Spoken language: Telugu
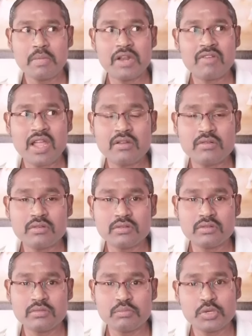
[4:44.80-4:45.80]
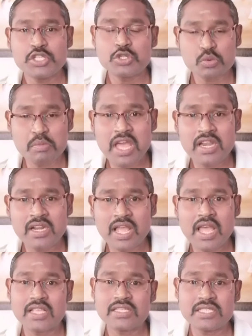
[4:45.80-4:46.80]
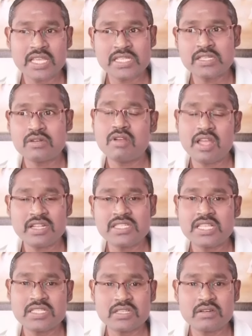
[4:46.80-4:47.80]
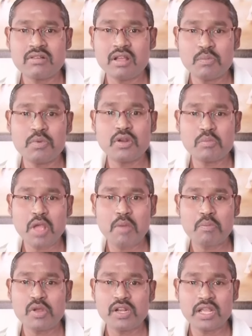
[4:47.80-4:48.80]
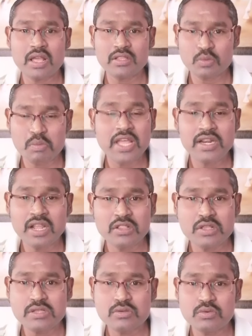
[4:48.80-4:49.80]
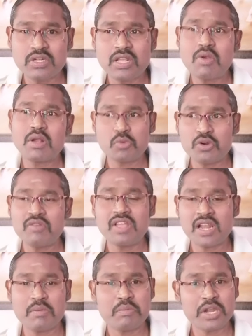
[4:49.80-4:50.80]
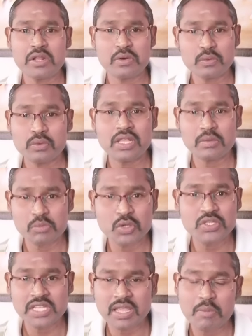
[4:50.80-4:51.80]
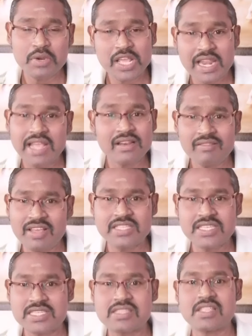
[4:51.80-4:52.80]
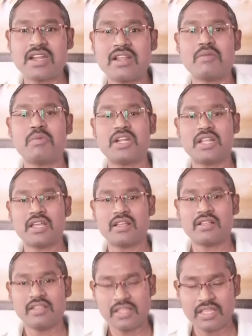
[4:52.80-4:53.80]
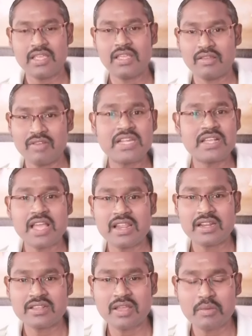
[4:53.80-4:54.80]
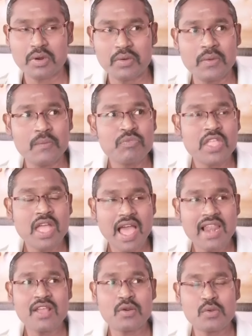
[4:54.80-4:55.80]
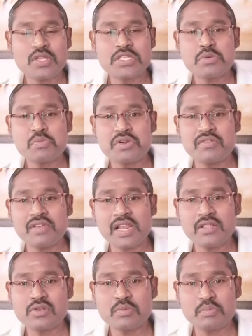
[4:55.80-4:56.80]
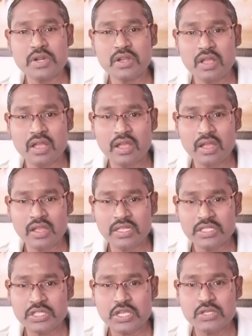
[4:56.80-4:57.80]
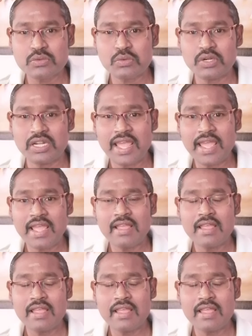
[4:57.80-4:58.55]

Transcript: మనవాడు పోనీ సుమారుగా సీజను అన్ సీజను కలుపుకొని మామూలుగా సుమారుగా తీసుకుంటే ఒక మూడు వేలు అమ్మాడు అనుకుందాం రోజుకి అప్పుడే లెక్కలు వేసేస్తున్నాడు అనమాట ఈ వైట్ కలర్ జాబులు అలా రోజుకి మూడు వేల చొప్పున ఇచ్చేసుకుంటే